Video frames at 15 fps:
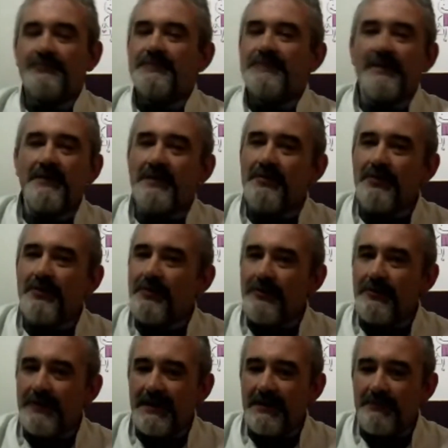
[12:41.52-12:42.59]
Muchas veces no
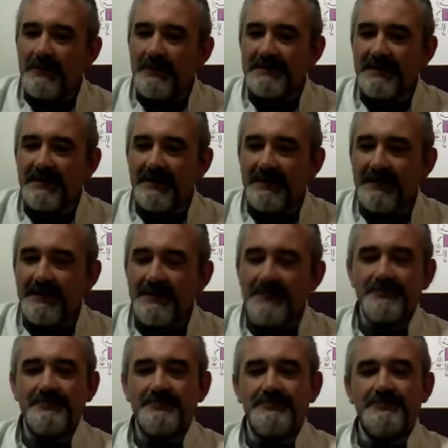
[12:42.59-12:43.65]
es lo que le pasa al
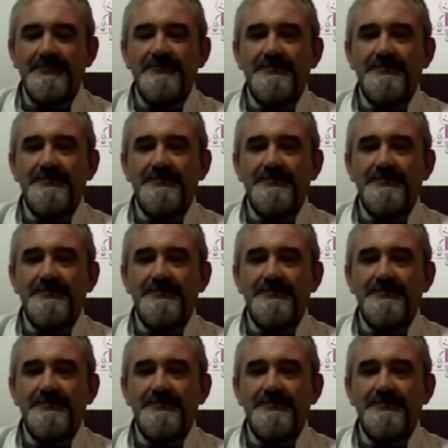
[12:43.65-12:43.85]
niño,